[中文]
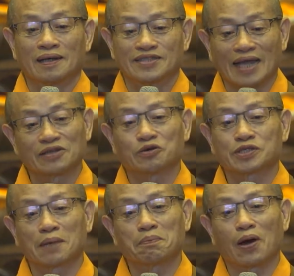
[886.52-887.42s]
善有
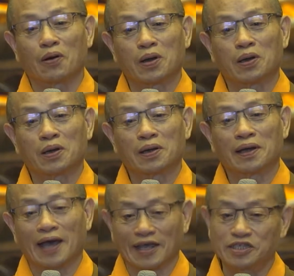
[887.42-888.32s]
善报，
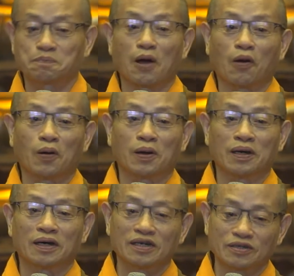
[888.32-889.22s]
还是
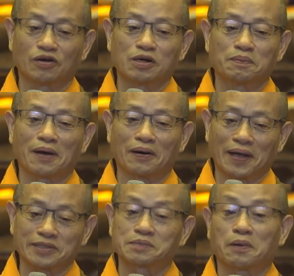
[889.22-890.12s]
报；恶有恶报，
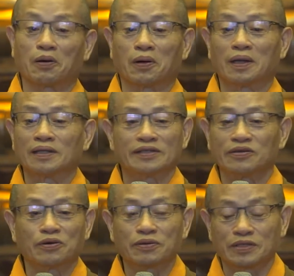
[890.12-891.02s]
还是报。你
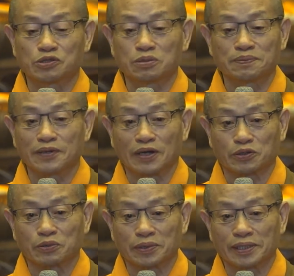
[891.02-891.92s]
永远出不了
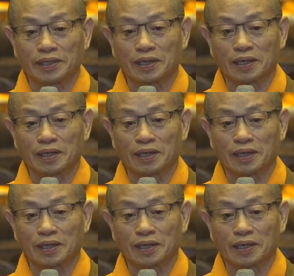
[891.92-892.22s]
轮回，